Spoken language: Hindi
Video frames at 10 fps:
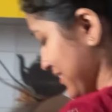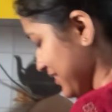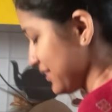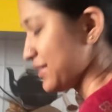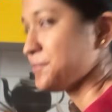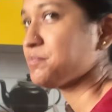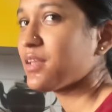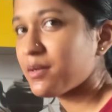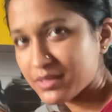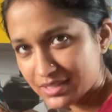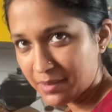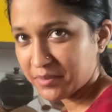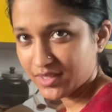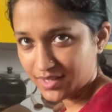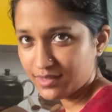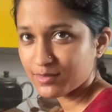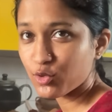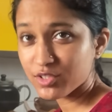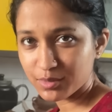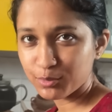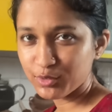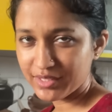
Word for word: रही थी तेरे पास कैमरा था कोई सबूत